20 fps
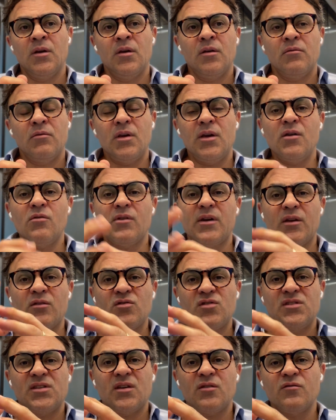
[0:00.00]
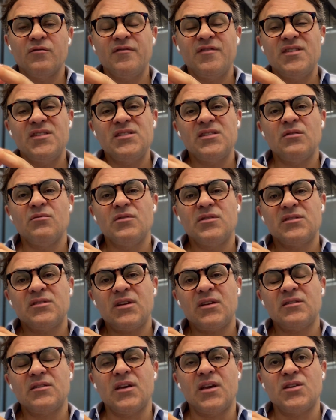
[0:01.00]
O que, eu quero dizer com visão
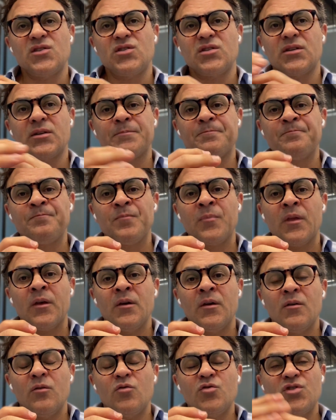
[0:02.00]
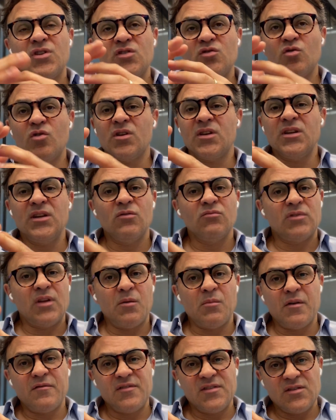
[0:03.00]
estratégica? O gestor que não tem
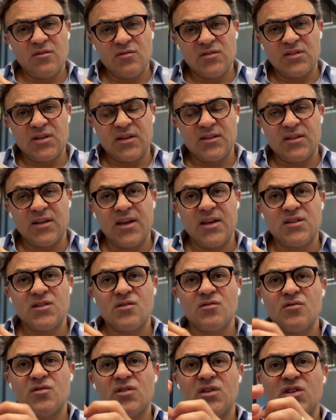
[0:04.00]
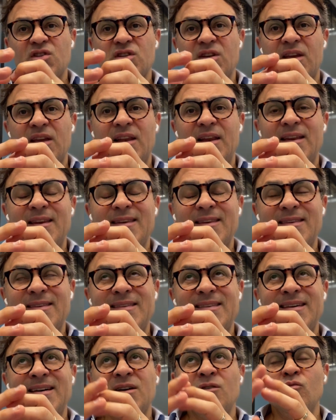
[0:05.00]
uma visão estratégica, ou seja, ele
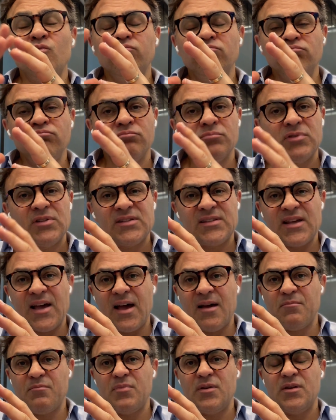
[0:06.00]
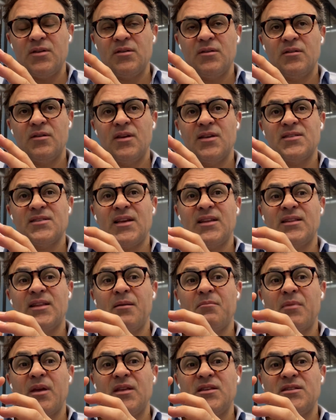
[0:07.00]
não sabe
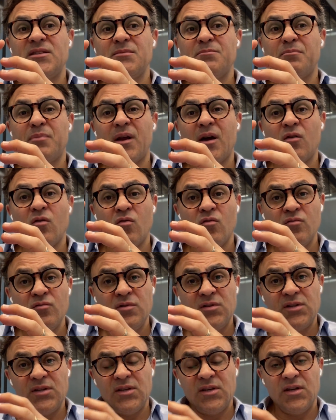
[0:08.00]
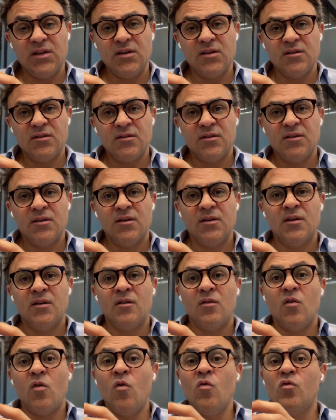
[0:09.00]
exatamente para onde ir
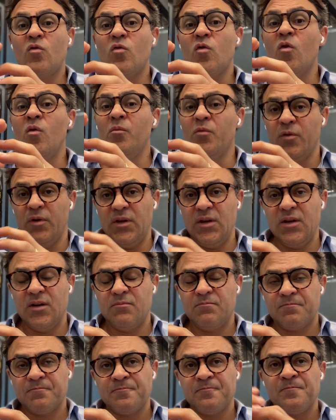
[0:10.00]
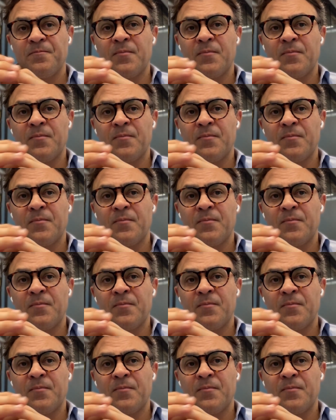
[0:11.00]
ou como ir,